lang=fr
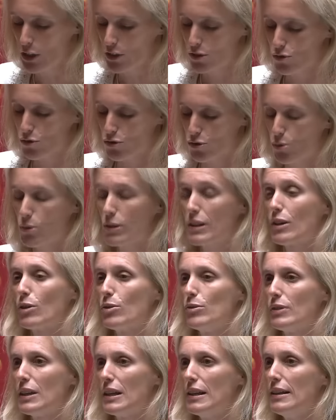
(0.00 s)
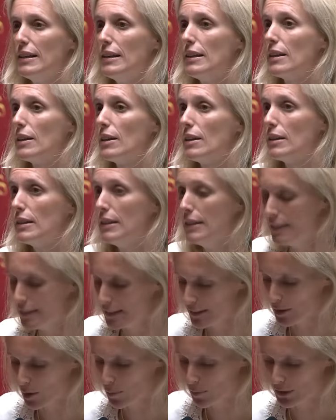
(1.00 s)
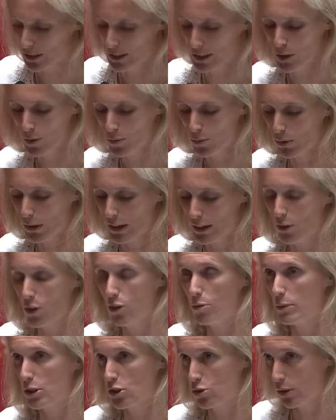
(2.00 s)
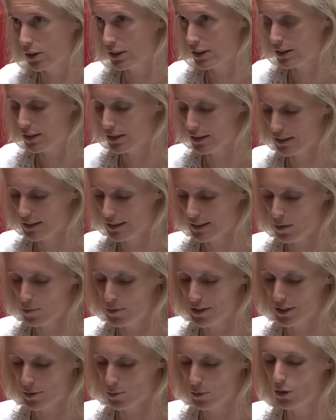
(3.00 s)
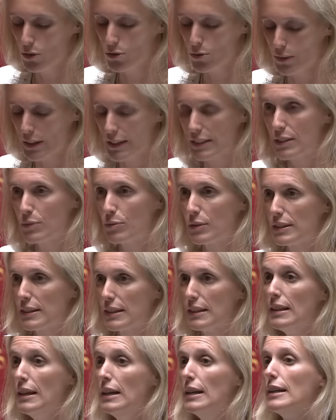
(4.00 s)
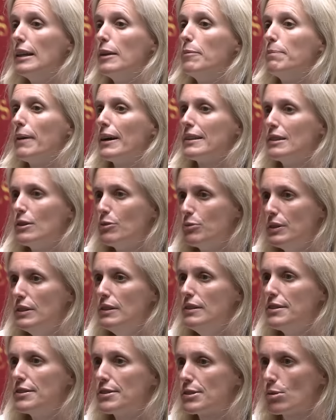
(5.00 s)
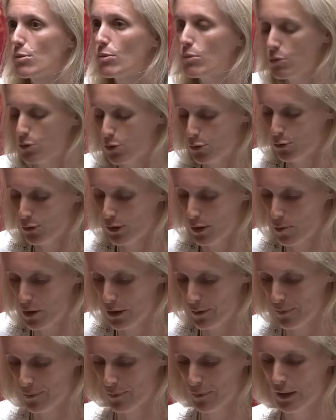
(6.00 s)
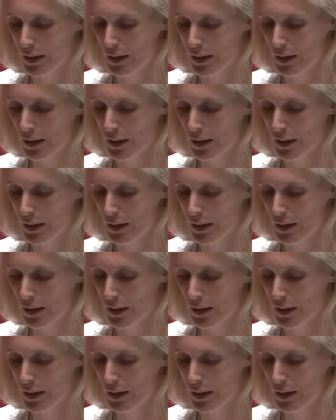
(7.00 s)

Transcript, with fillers: se serait révélé inadapté pour la grande majorité de ces établissements dont l'activité est par définition faible.